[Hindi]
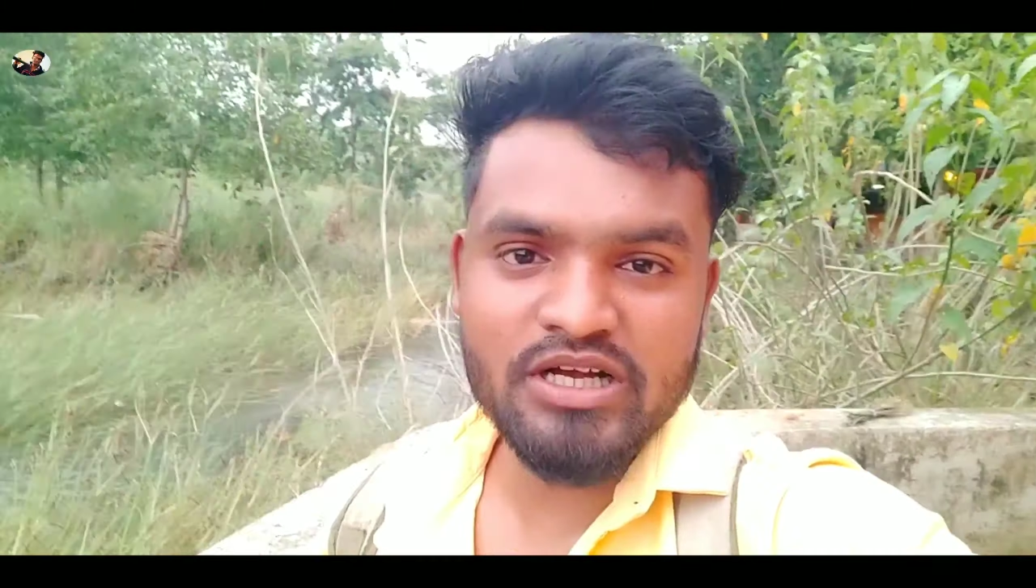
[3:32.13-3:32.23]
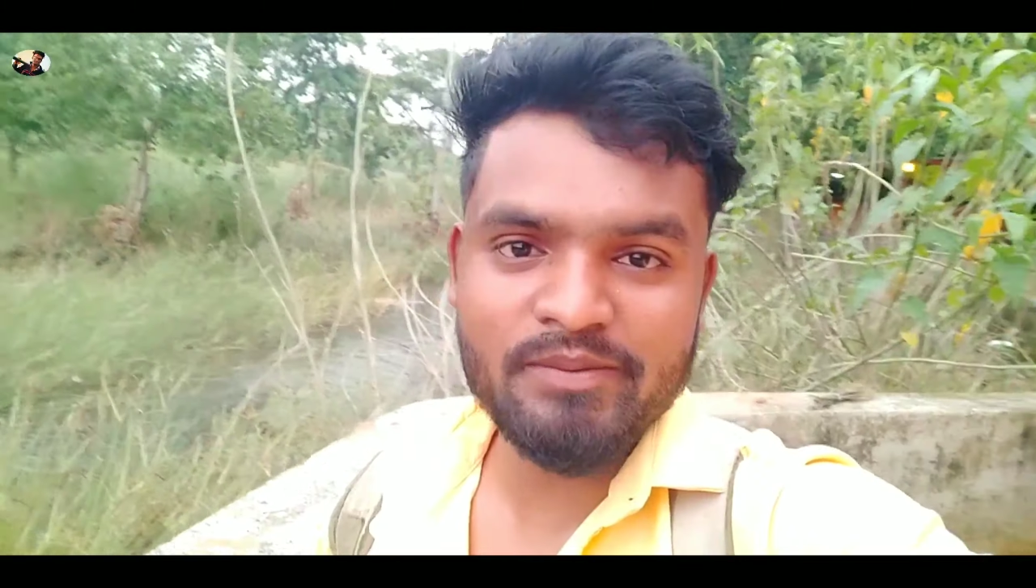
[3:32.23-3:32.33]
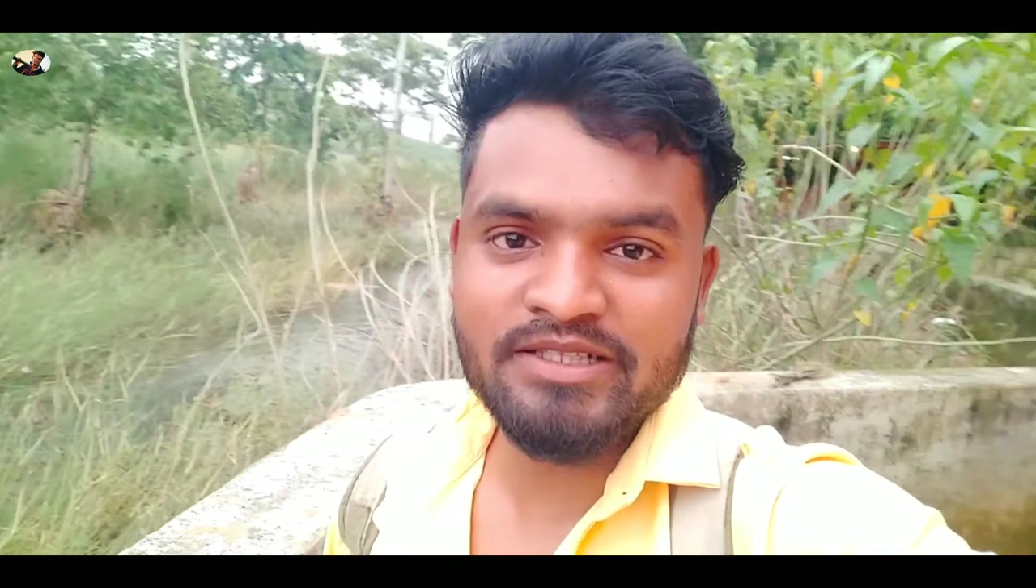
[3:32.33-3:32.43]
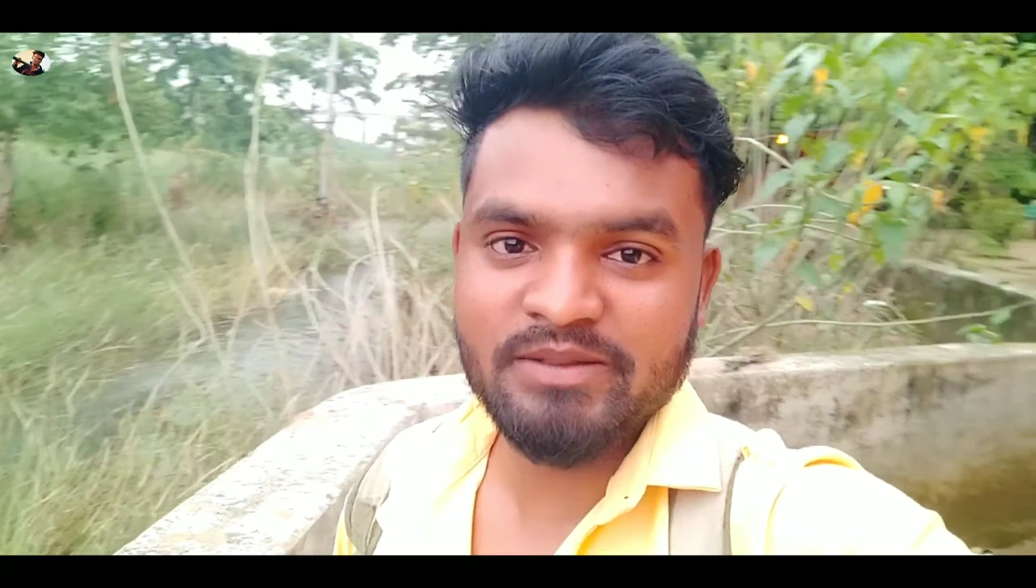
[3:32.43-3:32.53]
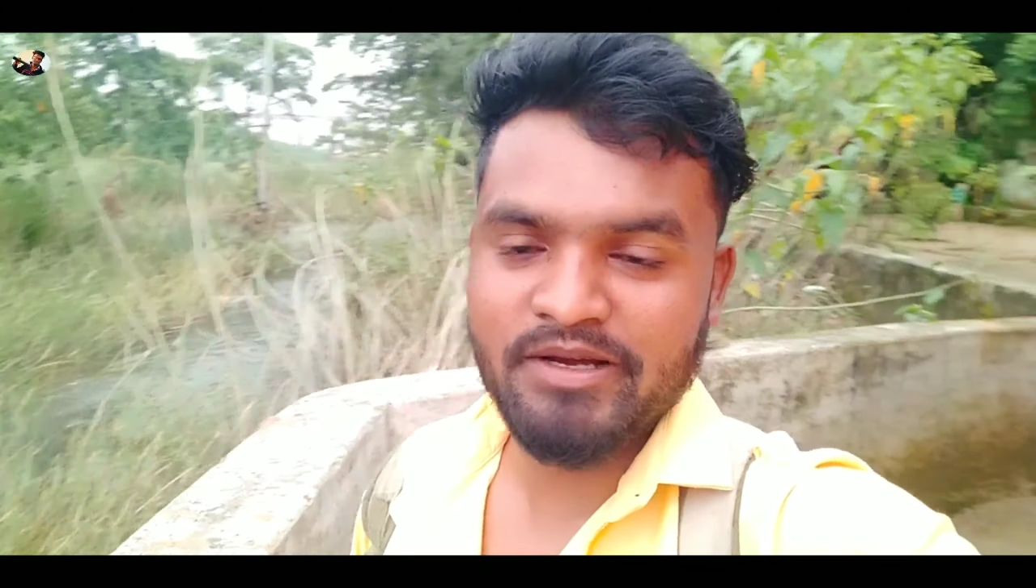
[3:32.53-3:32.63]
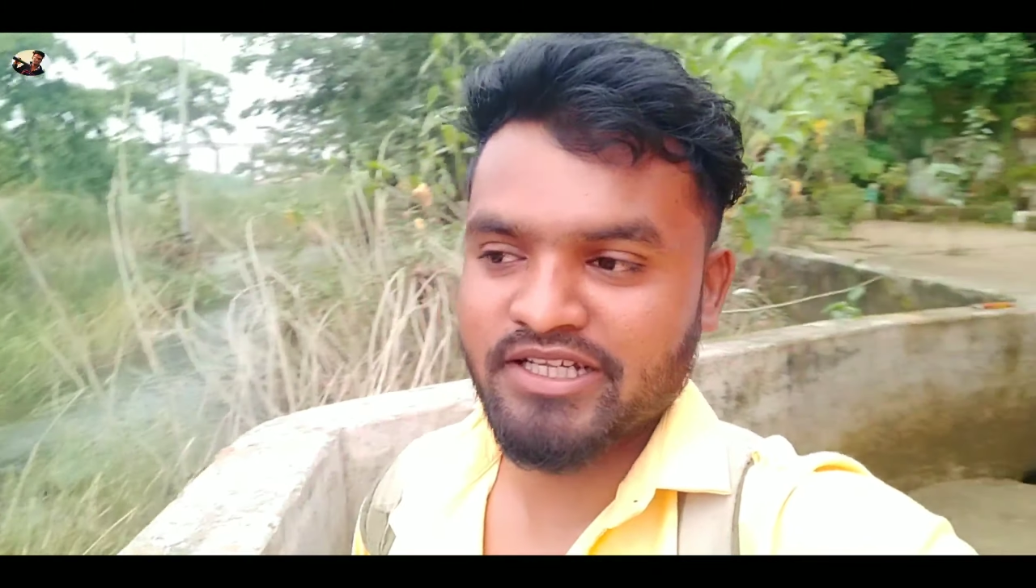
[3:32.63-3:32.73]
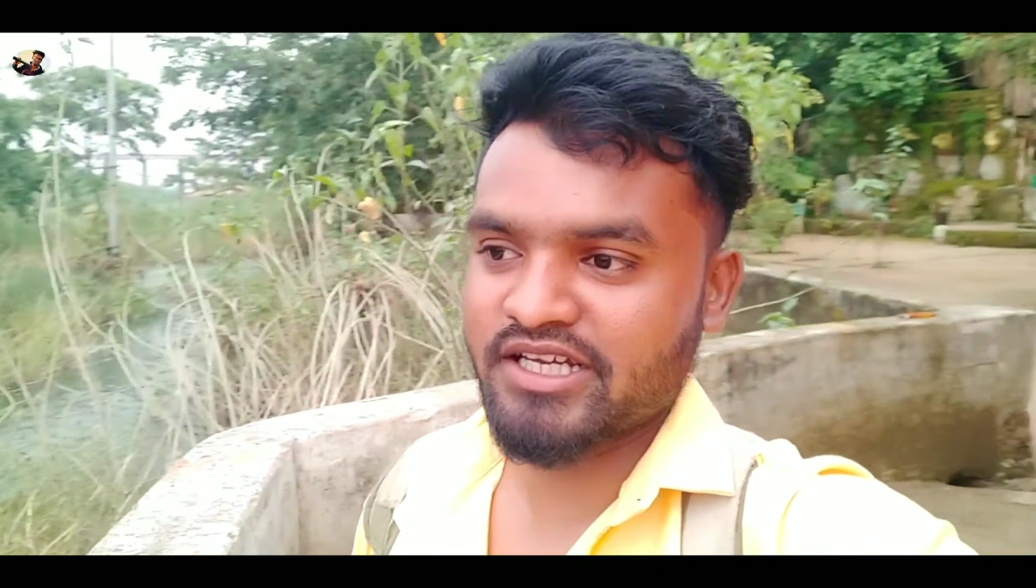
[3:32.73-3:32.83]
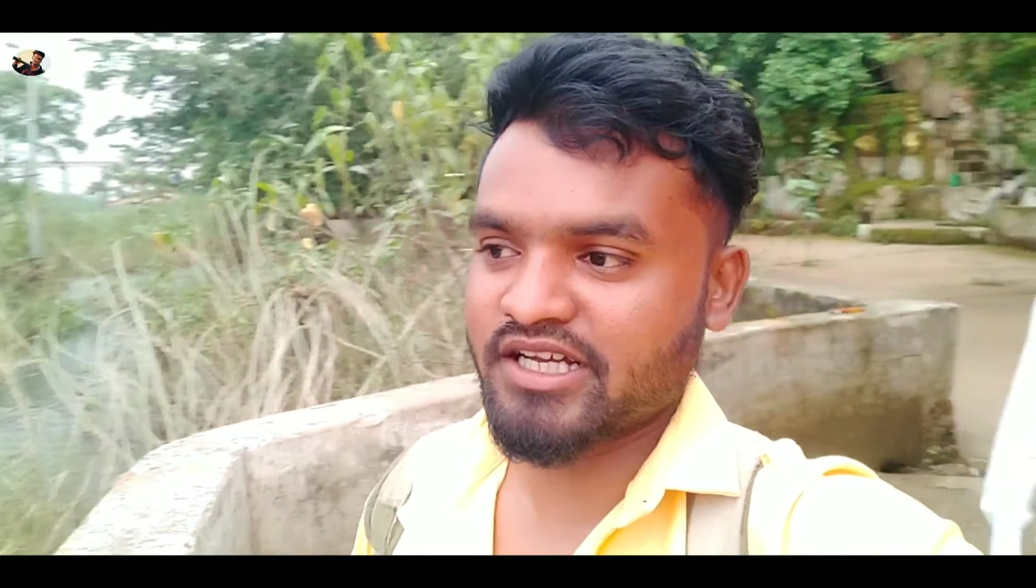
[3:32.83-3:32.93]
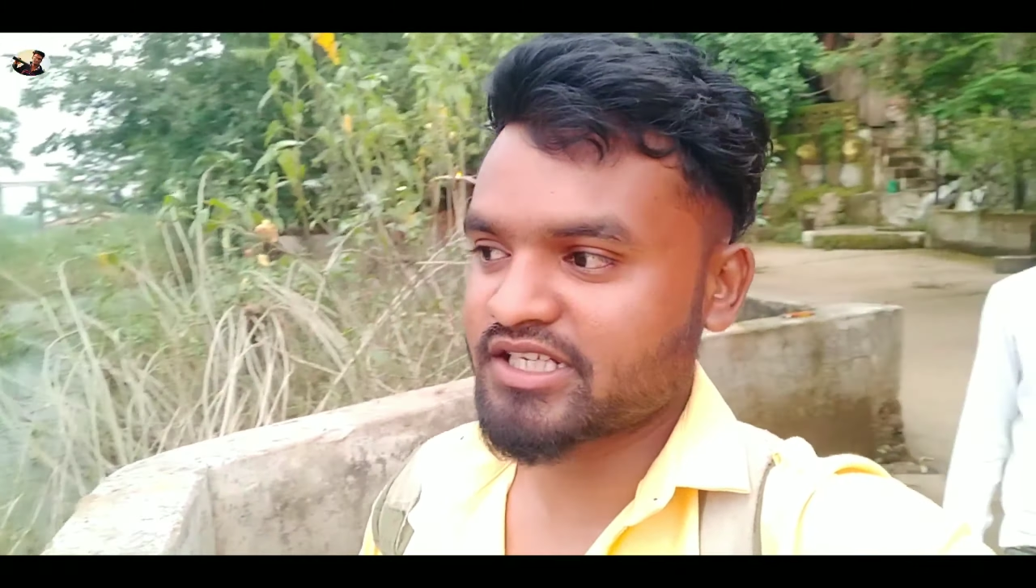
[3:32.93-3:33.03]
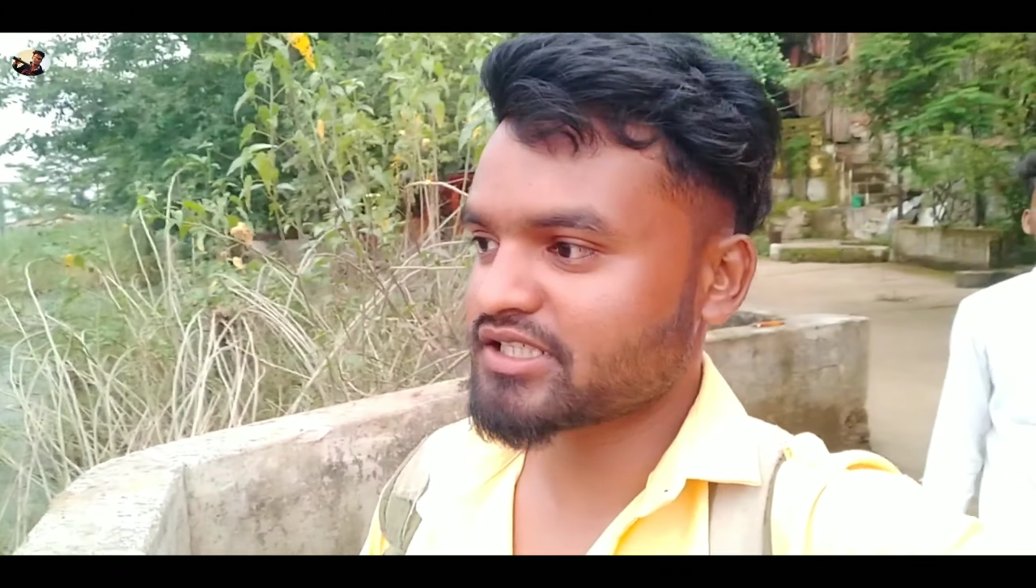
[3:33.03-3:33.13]
तो बांध के पानी आ
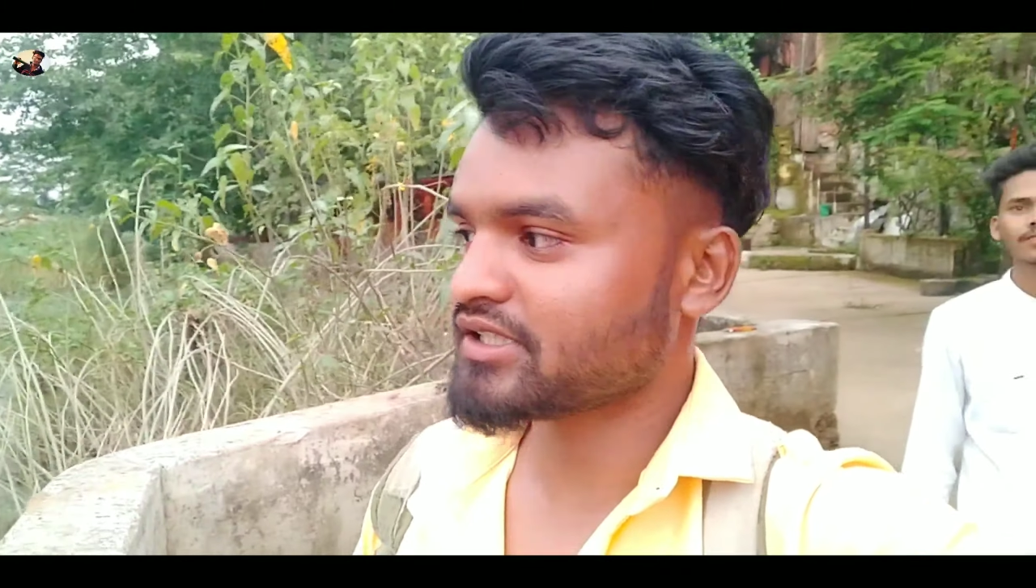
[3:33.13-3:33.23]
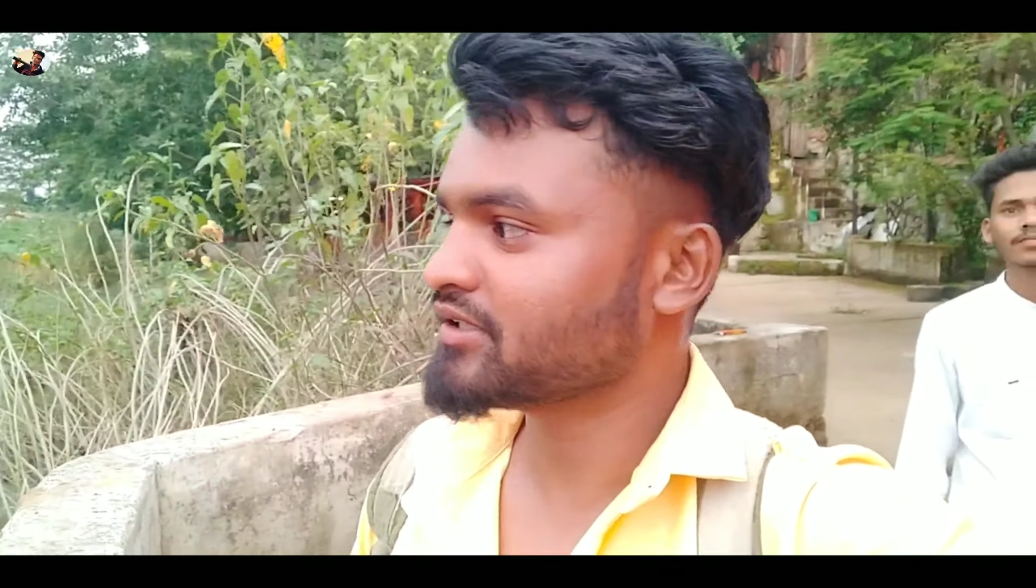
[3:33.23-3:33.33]
रहा है गाइस